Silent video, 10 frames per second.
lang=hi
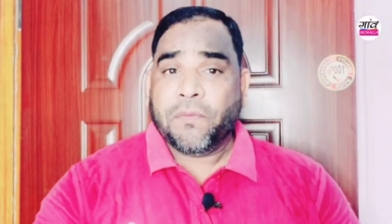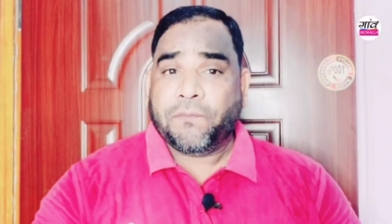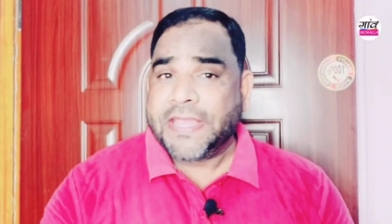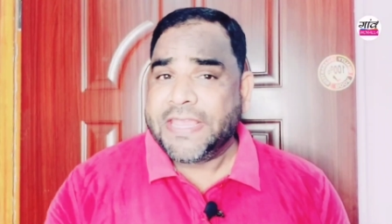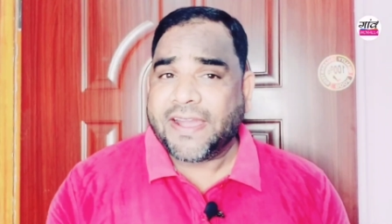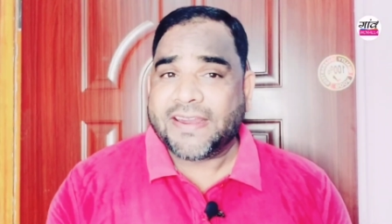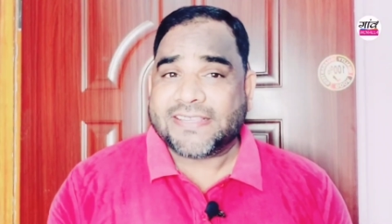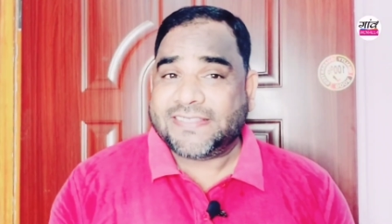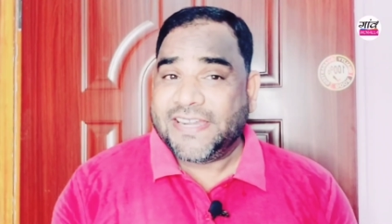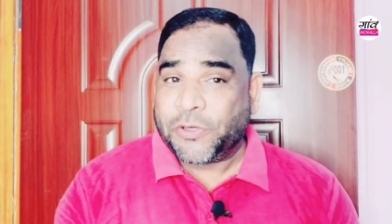वहीं अगर
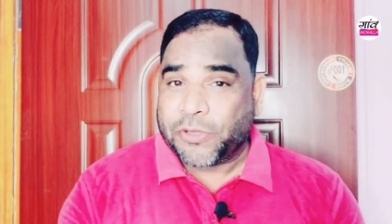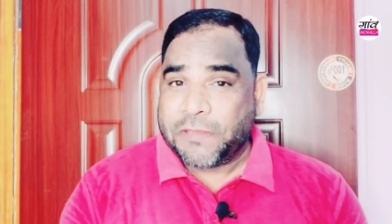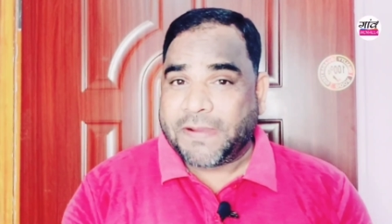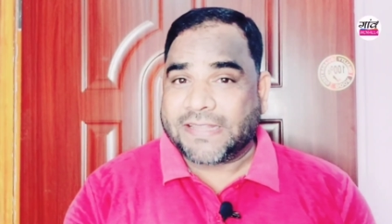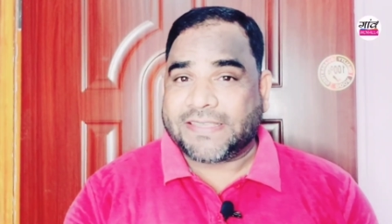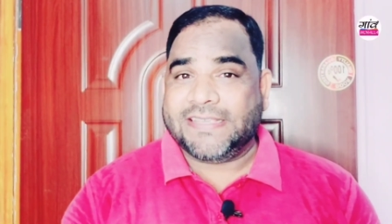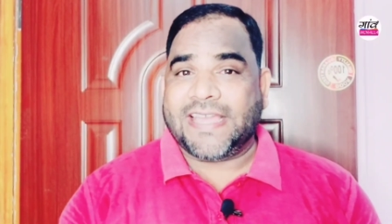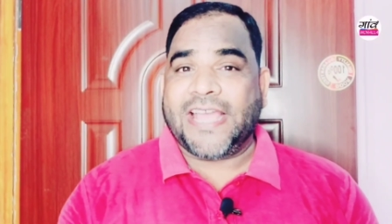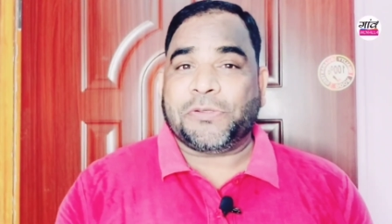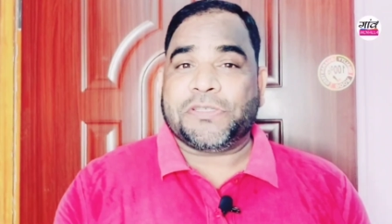स्त्री टू की बात की
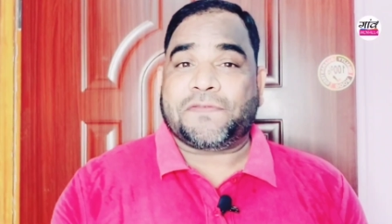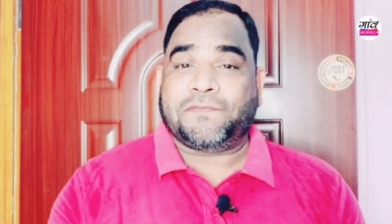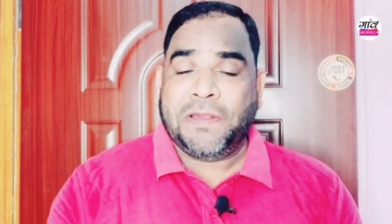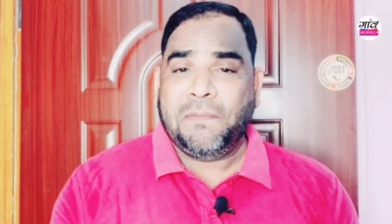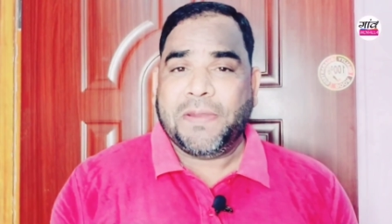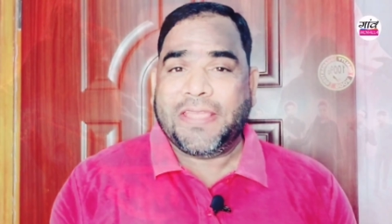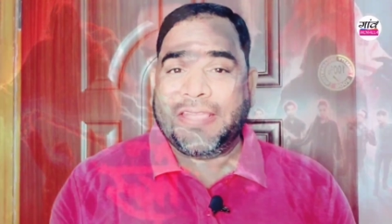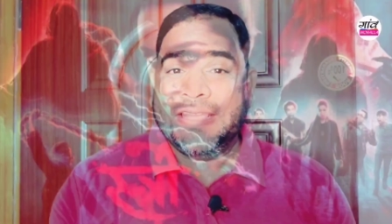जाए तो इस फिल्म ने